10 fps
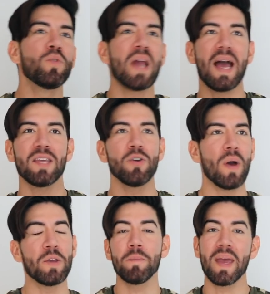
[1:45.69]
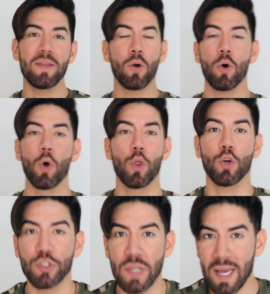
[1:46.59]
un año, año y medio o
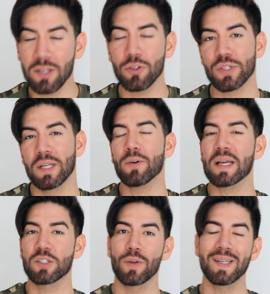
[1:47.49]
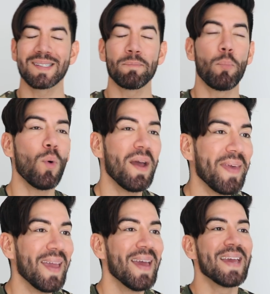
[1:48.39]
dos años, en ocasiones
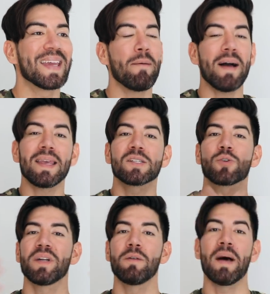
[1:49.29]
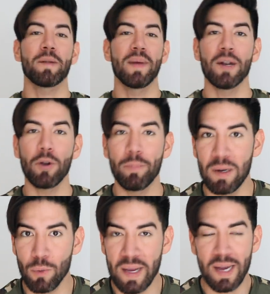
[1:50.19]
puede que vayas con el barbero, el
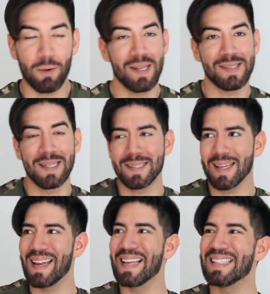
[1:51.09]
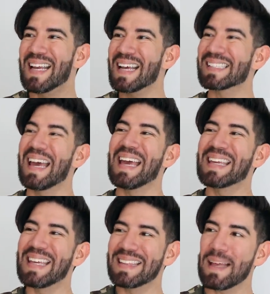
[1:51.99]
peluquero, el estilista y digas
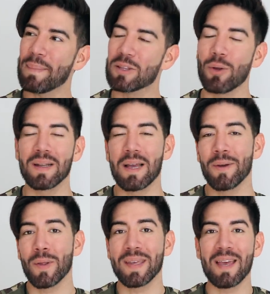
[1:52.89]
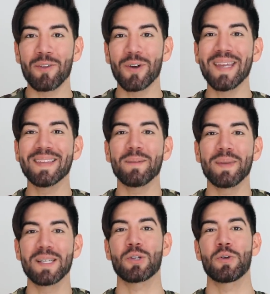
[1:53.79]
quítame todo el cabello dañado y
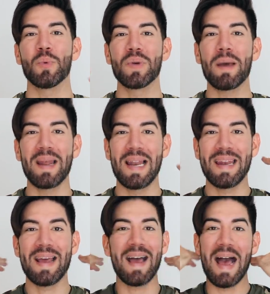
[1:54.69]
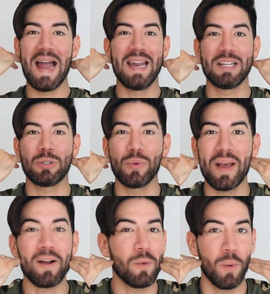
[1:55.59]
termines con una melena a la
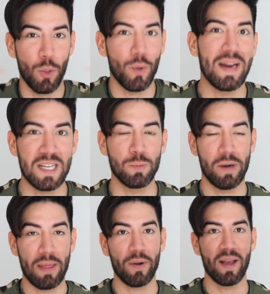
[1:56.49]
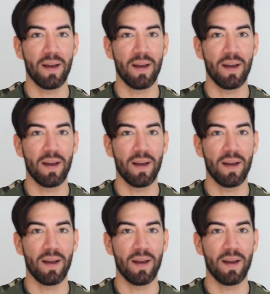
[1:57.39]
altura como Dora la exploradora.